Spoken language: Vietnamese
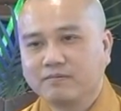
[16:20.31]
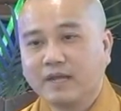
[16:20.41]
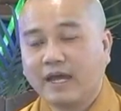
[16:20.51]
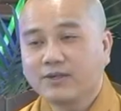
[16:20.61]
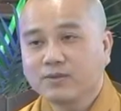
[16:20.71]

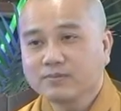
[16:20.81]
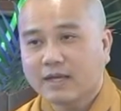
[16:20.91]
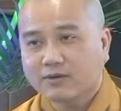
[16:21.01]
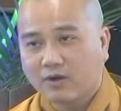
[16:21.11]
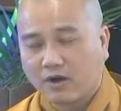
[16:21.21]
để
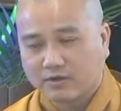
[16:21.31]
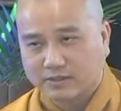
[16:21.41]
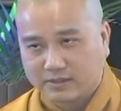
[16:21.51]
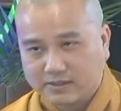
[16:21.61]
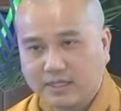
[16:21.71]
chúng ta
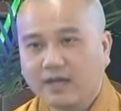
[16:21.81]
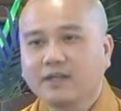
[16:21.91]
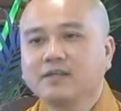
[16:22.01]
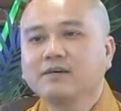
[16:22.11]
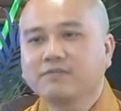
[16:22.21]
còn tưởng
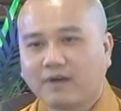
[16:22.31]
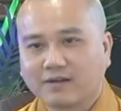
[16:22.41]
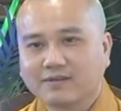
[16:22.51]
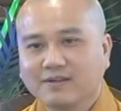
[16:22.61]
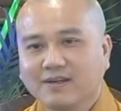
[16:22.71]
nhớ đến Đức Phật,